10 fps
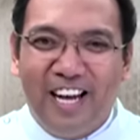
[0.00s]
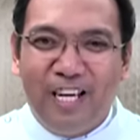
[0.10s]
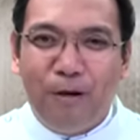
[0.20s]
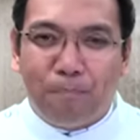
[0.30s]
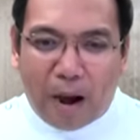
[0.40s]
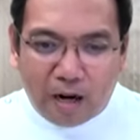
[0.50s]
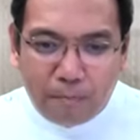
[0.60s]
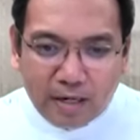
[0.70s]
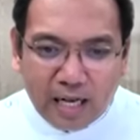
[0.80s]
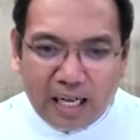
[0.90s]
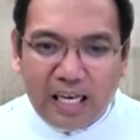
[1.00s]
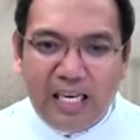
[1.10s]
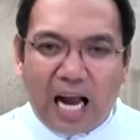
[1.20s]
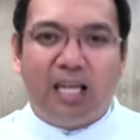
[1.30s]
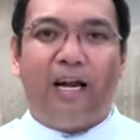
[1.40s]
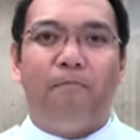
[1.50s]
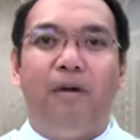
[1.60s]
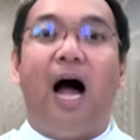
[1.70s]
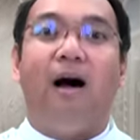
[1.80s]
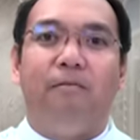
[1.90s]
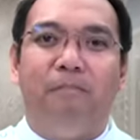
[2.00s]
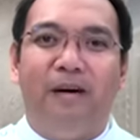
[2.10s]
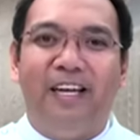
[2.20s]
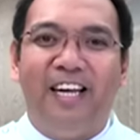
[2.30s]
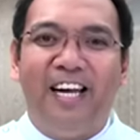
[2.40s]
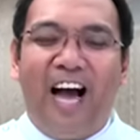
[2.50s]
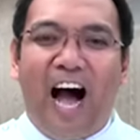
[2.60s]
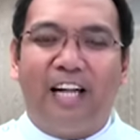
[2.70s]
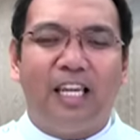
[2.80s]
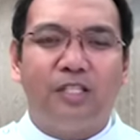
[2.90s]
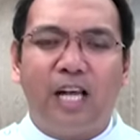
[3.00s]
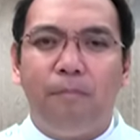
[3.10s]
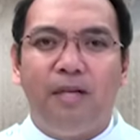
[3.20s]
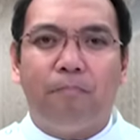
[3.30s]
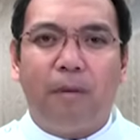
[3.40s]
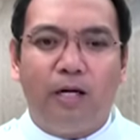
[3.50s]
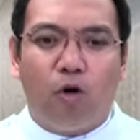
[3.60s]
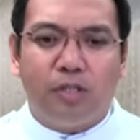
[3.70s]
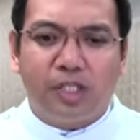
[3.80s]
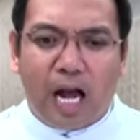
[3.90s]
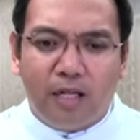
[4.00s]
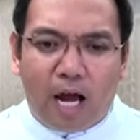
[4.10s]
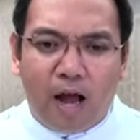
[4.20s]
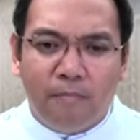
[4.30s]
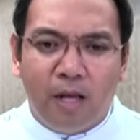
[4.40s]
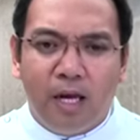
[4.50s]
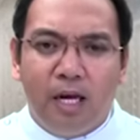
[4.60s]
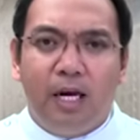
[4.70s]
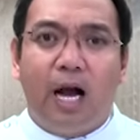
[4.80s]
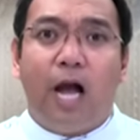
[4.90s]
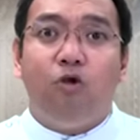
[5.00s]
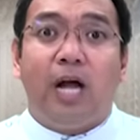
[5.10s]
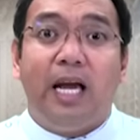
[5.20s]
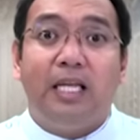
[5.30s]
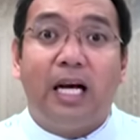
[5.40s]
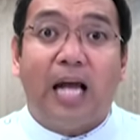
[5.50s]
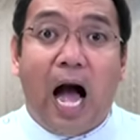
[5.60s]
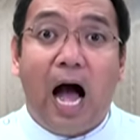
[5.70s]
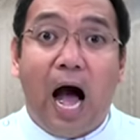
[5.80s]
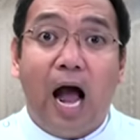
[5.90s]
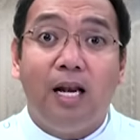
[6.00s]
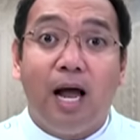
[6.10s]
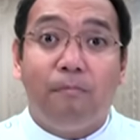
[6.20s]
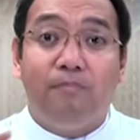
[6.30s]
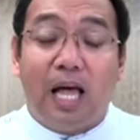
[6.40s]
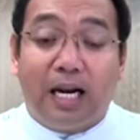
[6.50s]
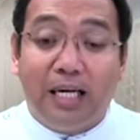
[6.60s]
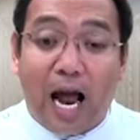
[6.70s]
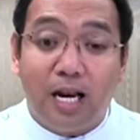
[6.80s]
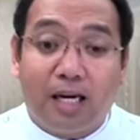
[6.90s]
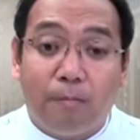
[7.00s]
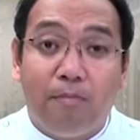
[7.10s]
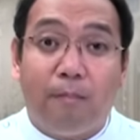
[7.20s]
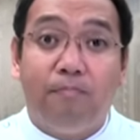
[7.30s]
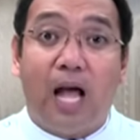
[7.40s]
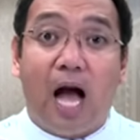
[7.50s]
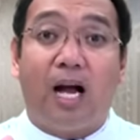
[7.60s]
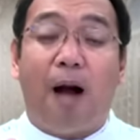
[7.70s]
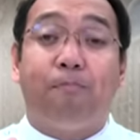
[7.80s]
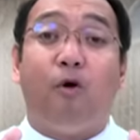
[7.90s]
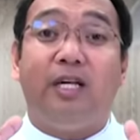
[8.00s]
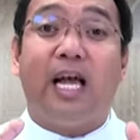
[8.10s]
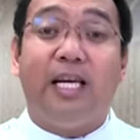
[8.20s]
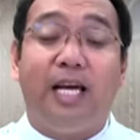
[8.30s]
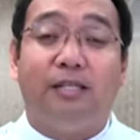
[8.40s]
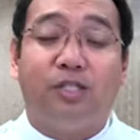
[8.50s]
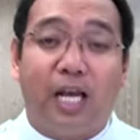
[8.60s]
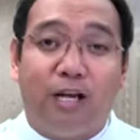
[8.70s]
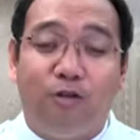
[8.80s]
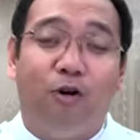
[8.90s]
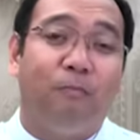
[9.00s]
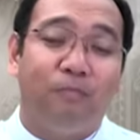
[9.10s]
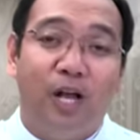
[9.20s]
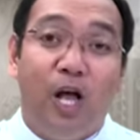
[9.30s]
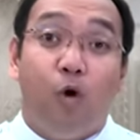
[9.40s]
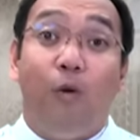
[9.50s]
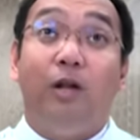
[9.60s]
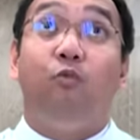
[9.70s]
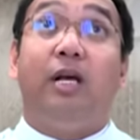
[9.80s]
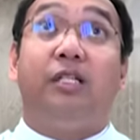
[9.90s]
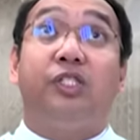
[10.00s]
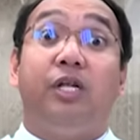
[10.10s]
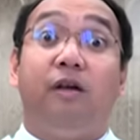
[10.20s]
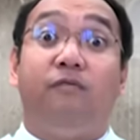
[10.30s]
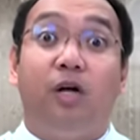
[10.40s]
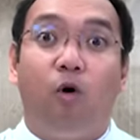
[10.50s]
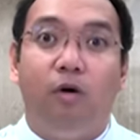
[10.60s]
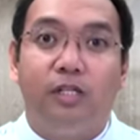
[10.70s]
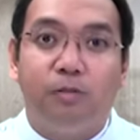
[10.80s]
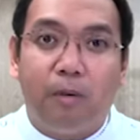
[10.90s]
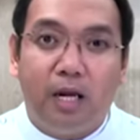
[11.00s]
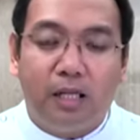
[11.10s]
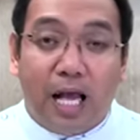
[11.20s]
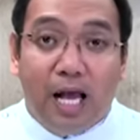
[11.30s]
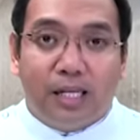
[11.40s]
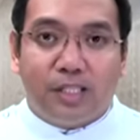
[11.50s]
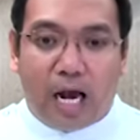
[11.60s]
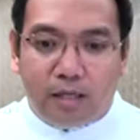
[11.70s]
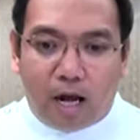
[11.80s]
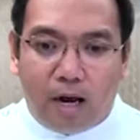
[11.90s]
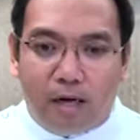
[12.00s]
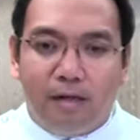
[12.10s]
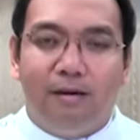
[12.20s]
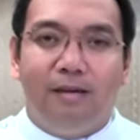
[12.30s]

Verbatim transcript: Yung parabang naglalagablab. At ang sabi ng Panginoon, sana ngayon ay nag-aalab, naglalagablab na ang apoy na iyan sa inyo. When we receive the Holy Spirit, sana